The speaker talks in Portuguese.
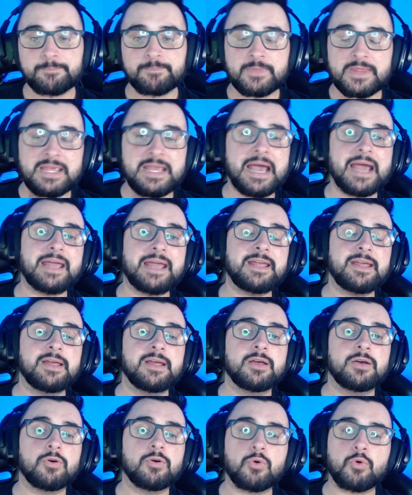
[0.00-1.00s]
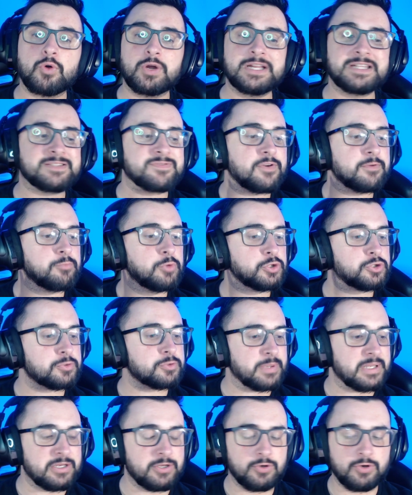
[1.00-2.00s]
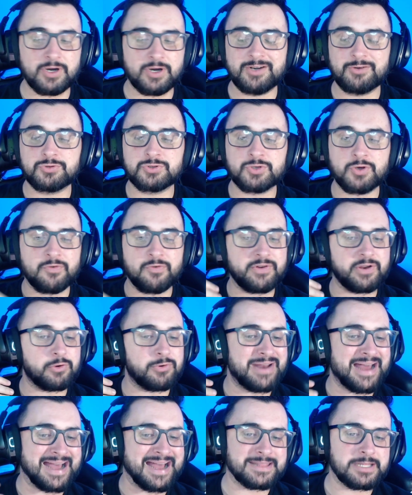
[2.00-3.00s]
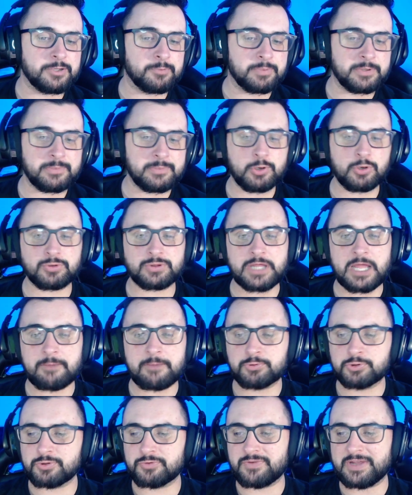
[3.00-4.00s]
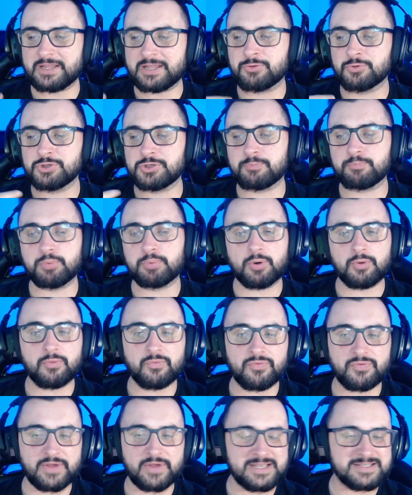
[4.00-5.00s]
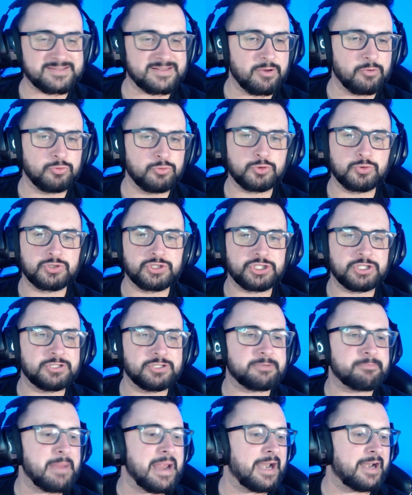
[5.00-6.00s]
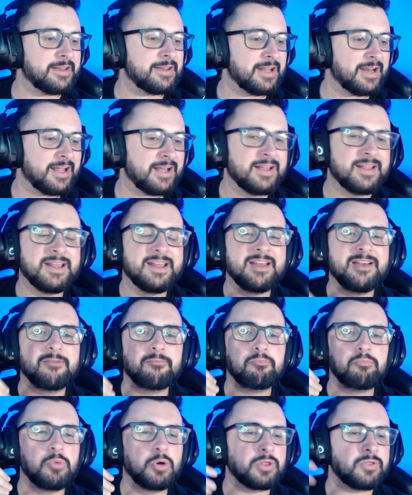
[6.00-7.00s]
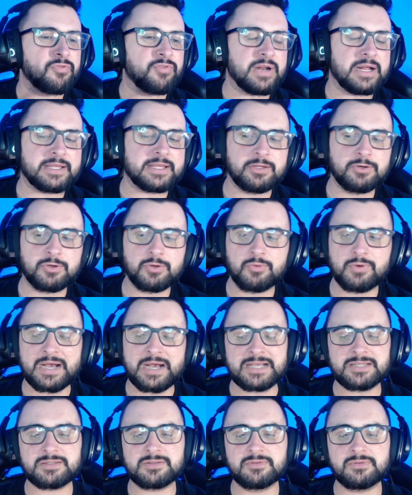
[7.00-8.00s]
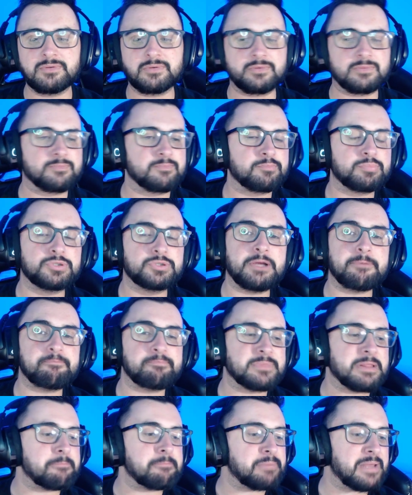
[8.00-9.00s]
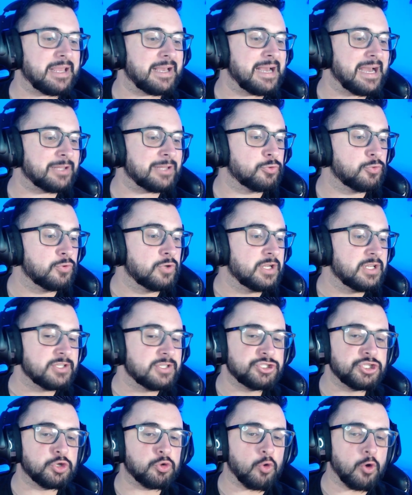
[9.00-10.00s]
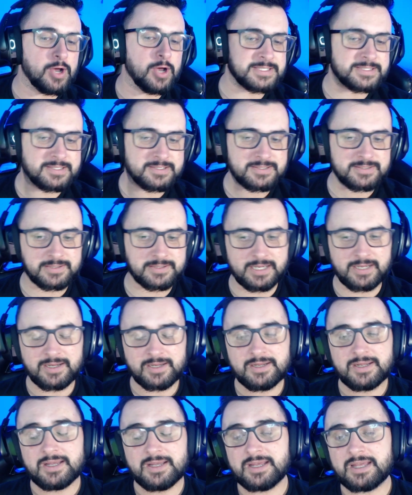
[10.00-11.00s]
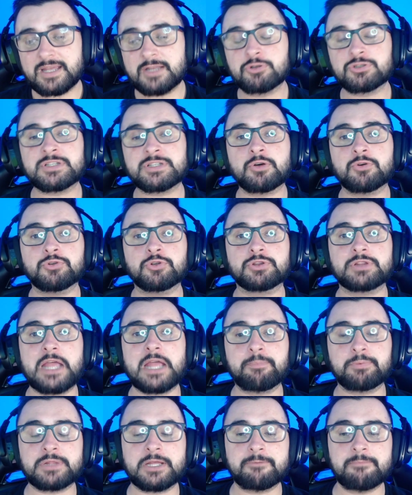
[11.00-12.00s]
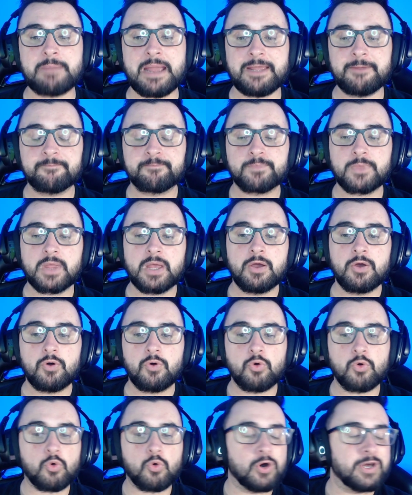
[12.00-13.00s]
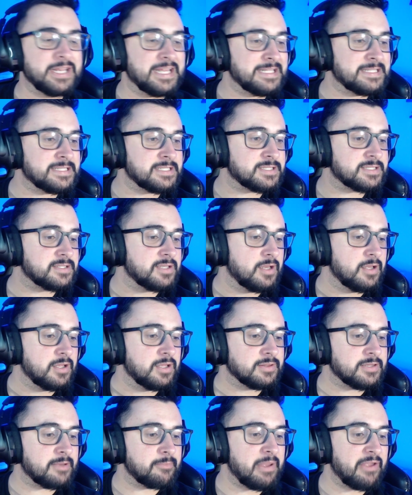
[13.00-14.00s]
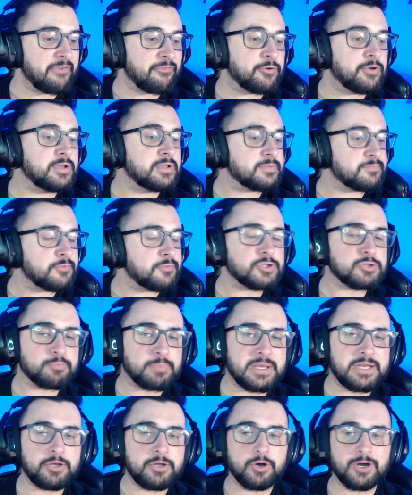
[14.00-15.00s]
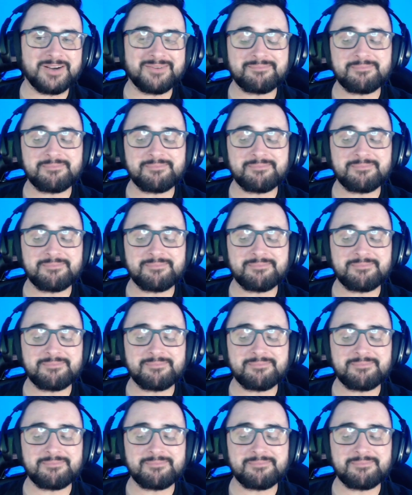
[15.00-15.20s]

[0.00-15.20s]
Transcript: E aí, o Corinthians foi muito superior, não sofreu nada no primeiro tempo, Juventude pouco fez, deu um chutinho de merda lá, muito fraquinho que o Cássio podia ter pegado de costas, né? E no segundo tempo também, o Corinthians também foi, foi superior,